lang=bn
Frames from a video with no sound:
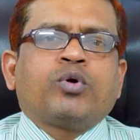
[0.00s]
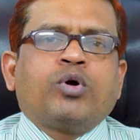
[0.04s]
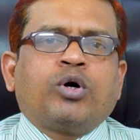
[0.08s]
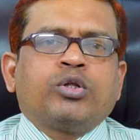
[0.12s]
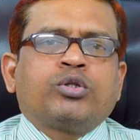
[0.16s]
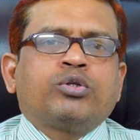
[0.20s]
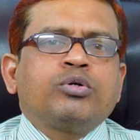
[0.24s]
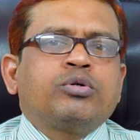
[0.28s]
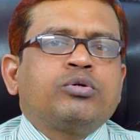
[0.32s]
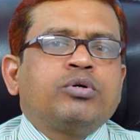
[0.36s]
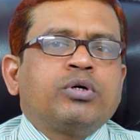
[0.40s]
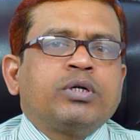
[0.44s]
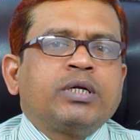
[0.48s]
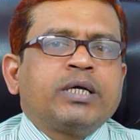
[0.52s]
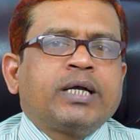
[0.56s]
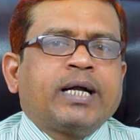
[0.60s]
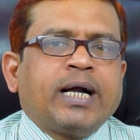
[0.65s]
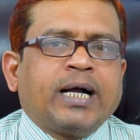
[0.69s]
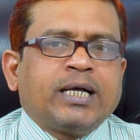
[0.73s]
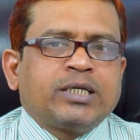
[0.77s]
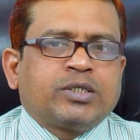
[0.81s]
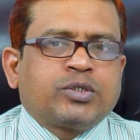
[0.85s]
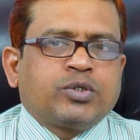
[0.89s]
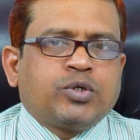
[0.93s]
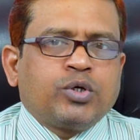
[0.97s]
কতক্ষণ
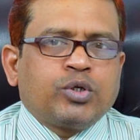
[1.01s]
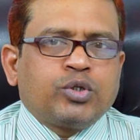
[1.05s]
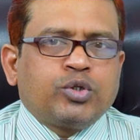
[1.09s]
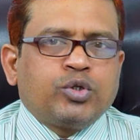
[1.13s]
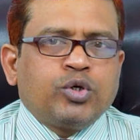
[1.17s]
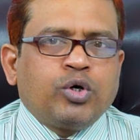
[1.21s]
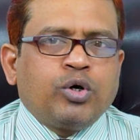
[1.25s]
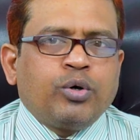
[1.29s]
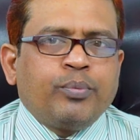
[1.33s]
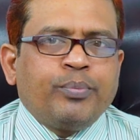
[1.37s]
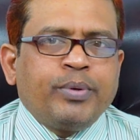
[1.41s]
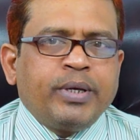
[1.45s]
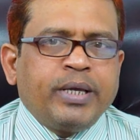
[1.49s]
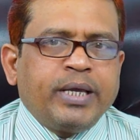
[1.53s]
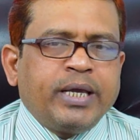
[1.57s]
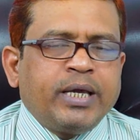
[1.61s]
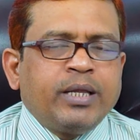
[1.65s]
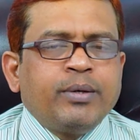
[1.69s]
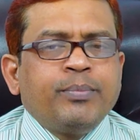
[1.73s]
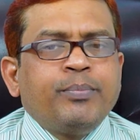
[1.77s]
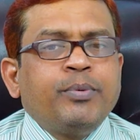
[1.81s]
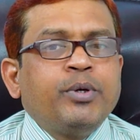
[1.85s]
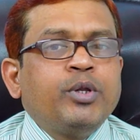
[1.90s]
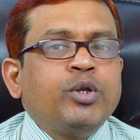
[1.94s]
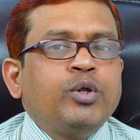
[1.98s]
কাজ করতে হবে
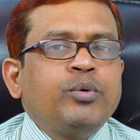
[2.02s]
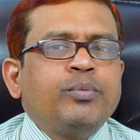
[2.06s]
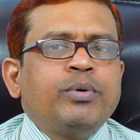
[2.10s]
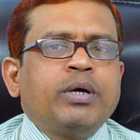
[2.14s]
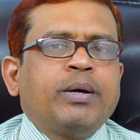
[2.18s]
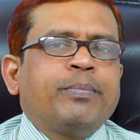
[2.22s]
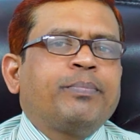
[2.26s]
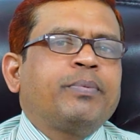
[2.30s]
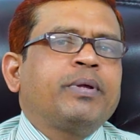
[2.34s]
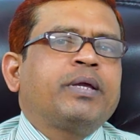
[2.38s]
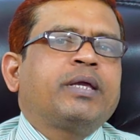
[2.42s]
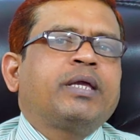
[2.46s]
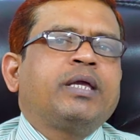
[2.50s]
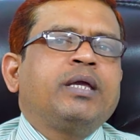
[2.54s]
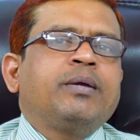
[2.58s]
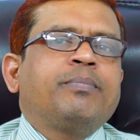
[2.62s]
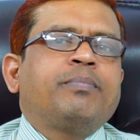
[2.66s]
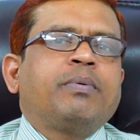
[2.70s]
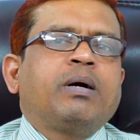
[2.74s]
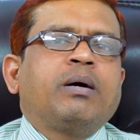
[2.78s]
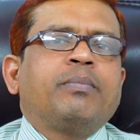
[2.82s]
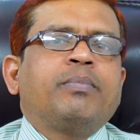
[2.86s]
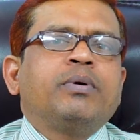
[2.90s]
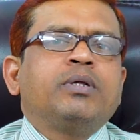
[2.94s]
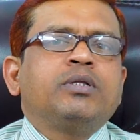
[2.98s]
এর বিনিময়ে আপনি কি
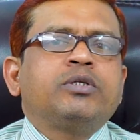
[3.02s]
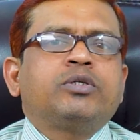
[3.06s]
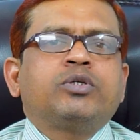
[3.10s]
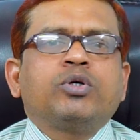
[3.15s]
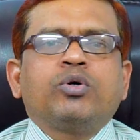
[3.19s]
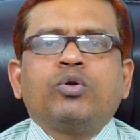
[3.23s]
পাবেন